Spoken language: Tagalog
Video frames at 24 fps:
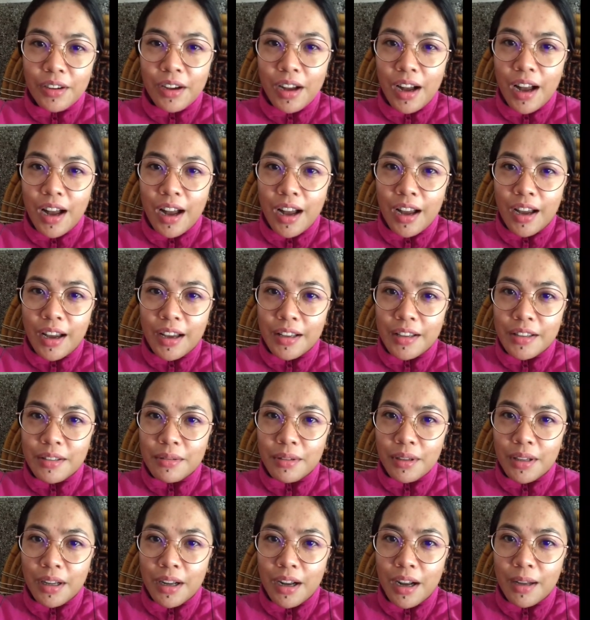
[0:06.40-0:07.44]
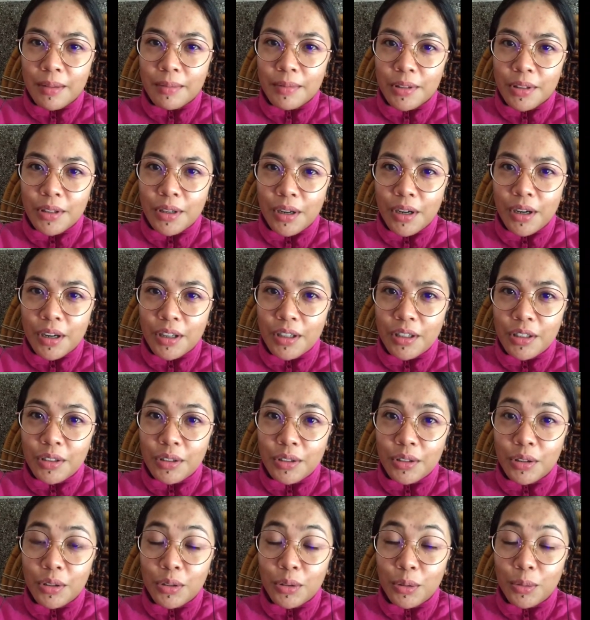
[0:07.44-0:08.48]
guys welcome to our
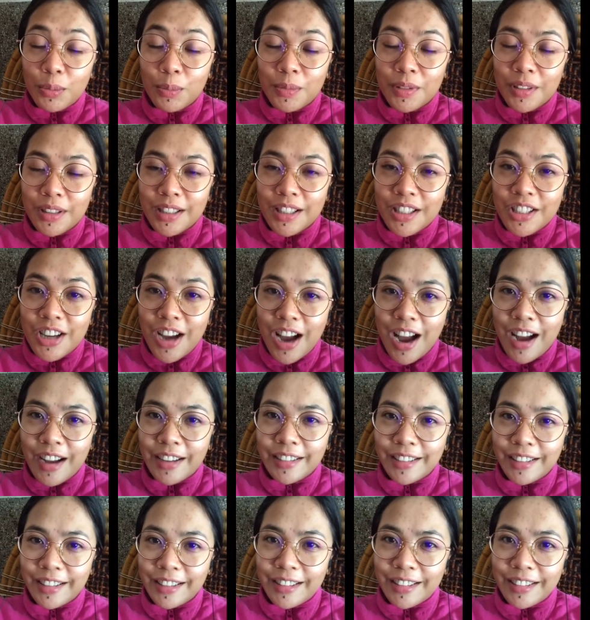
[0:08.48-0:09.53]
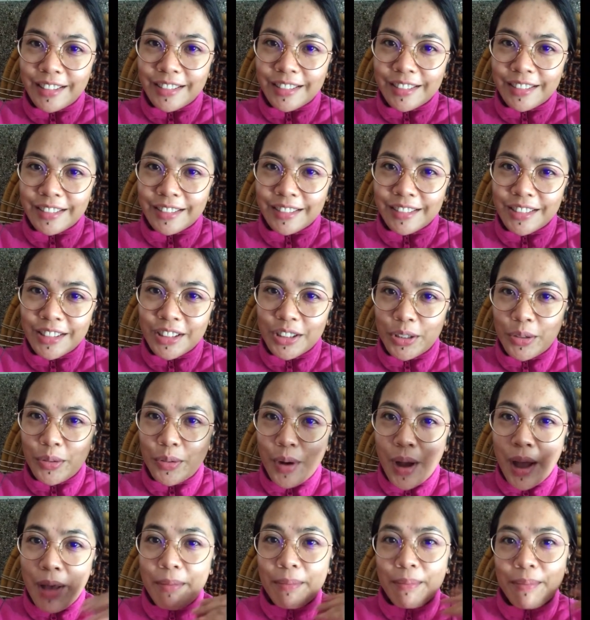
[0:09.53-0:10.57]
youtube channel
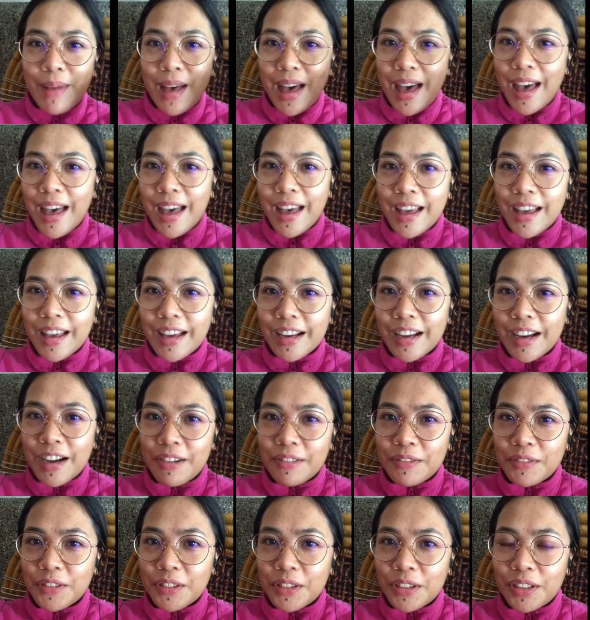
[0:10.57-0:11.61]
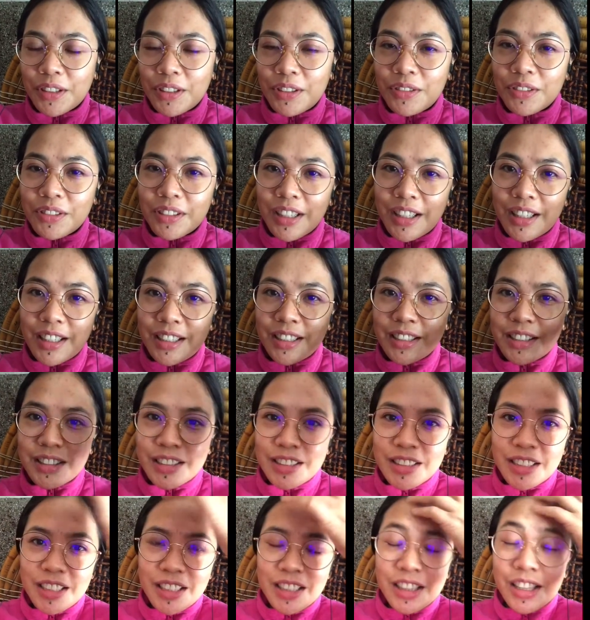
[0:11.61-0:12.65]
so I'm back after a long
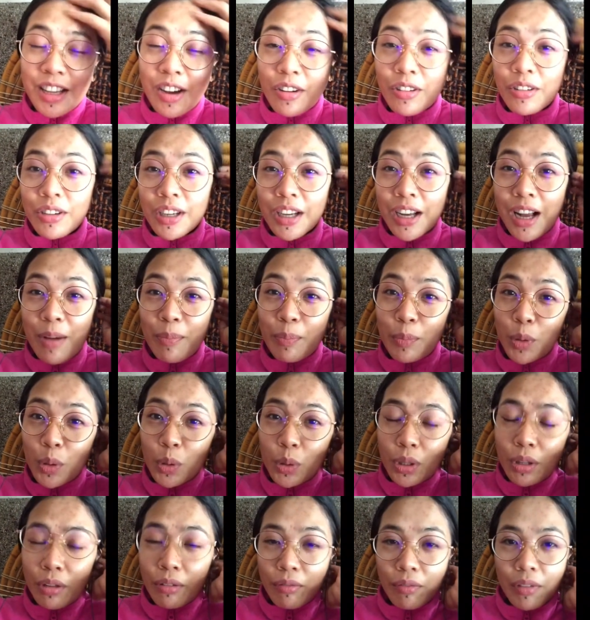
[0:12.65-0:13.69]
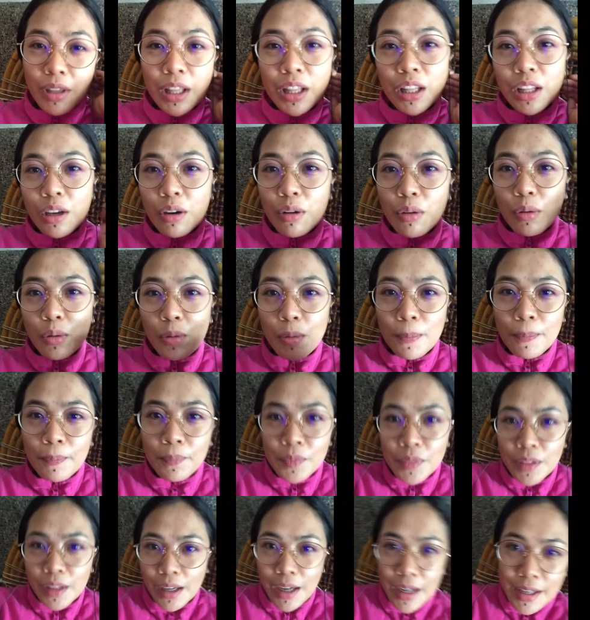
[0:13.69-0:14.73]
days na hindi ako nag-upload ng video
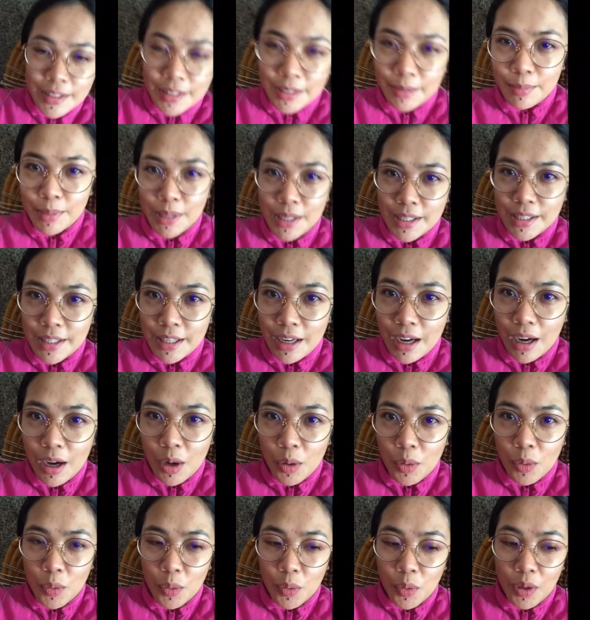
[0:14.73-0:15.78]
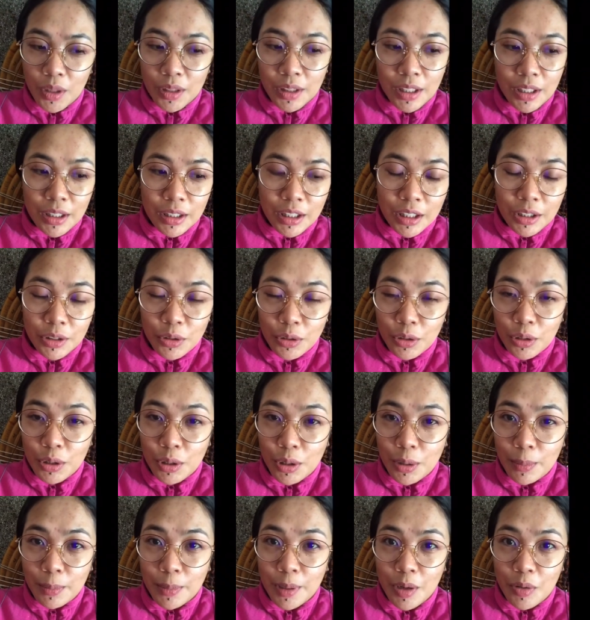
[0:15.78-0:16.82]
kasi busy ako at nandito na
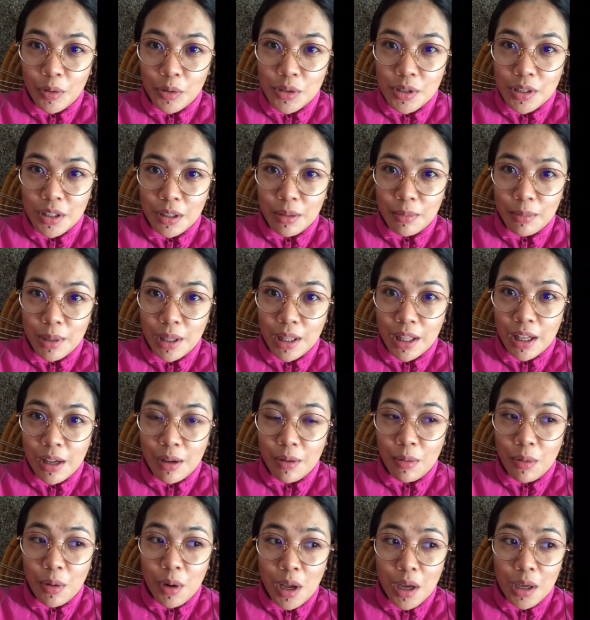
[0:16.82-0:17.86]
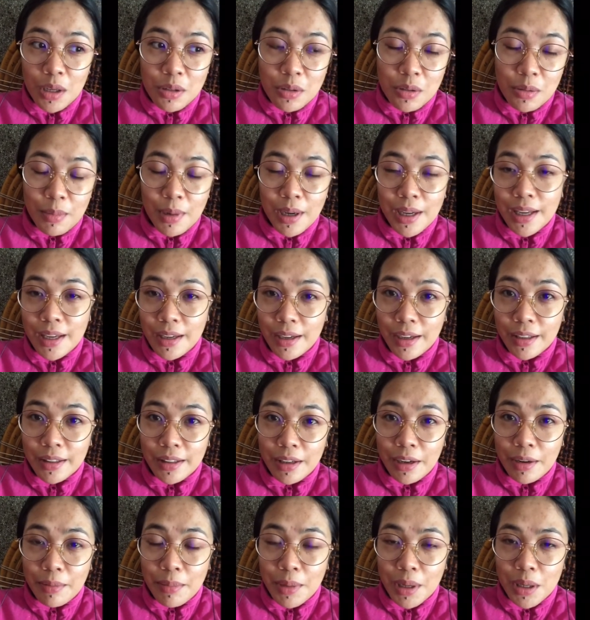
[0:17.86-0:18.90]
naman ako sa tabi ni Lola so maingay
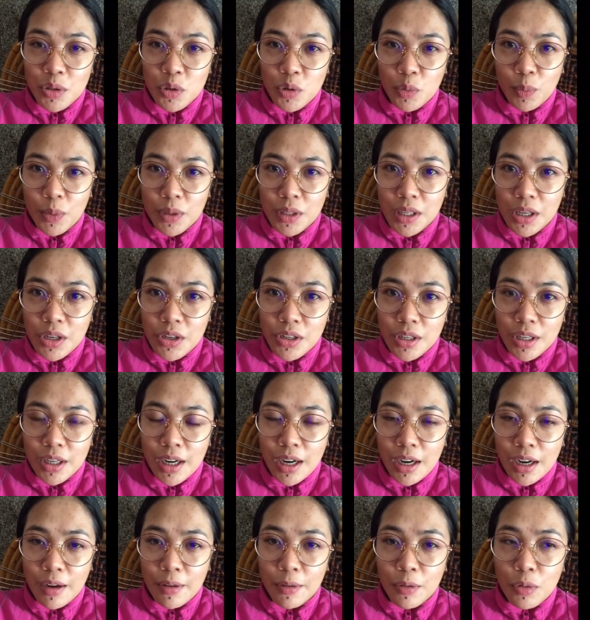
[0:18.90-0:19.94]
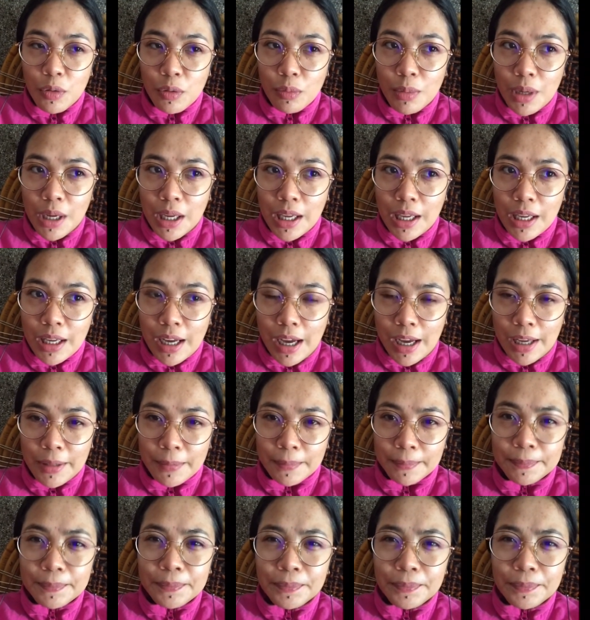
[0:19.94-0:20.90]
na naman so pasensya na kung maingay